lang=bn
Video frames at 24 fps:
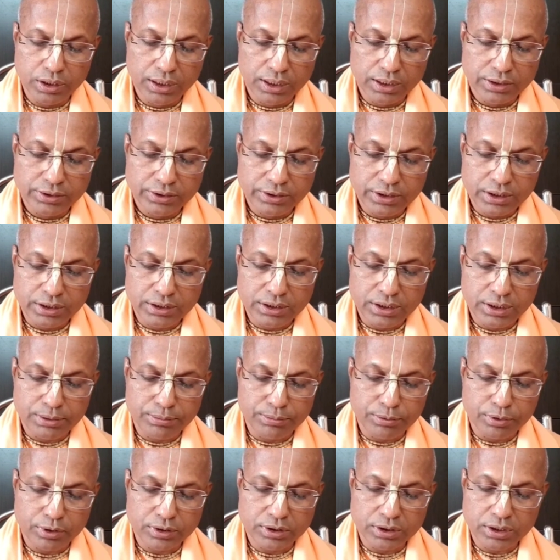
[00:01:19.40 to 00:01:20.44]
শ্রীজীব
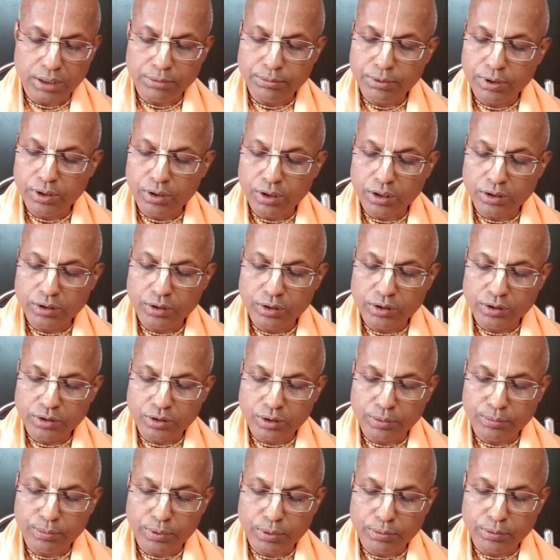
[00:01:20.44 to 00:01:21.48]
গোস্বামী অদ্বৈত
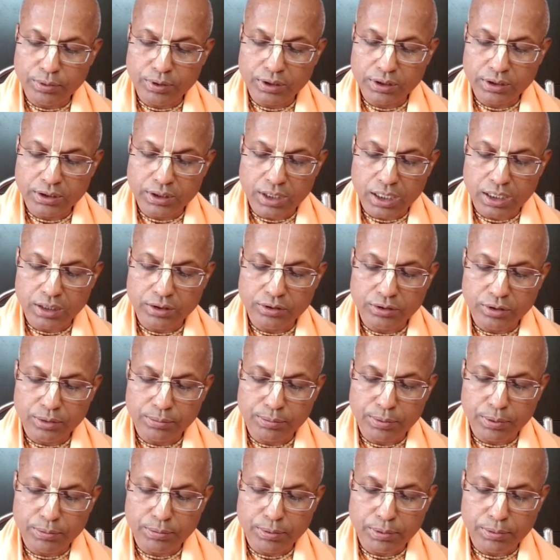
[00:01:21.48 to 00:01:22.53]
প্রভু নিত্যানন্দ
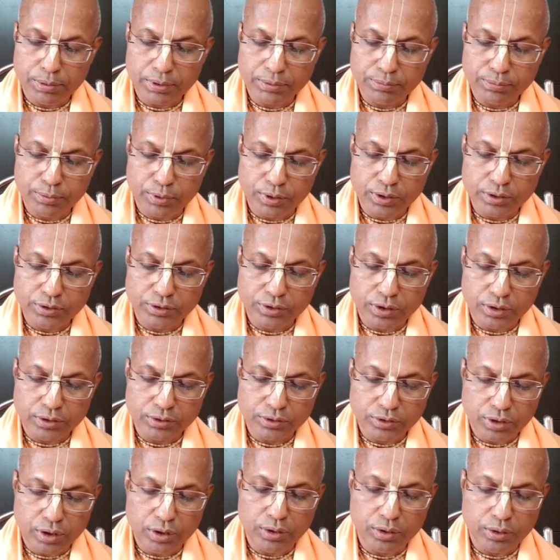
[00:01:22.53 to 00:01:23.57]
প্রভু এবং পরিজন
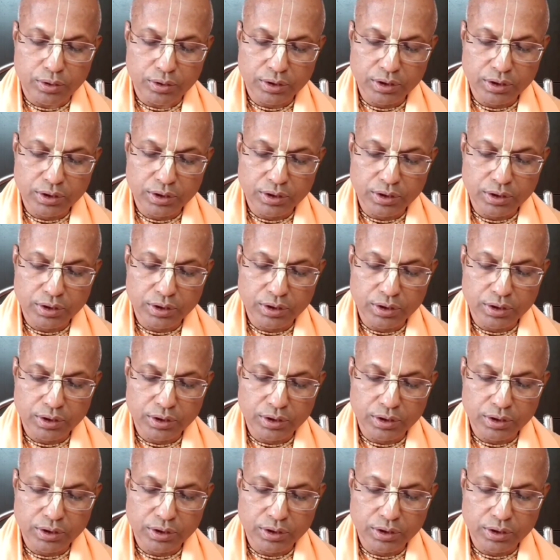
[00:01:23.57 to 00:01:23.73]
সহ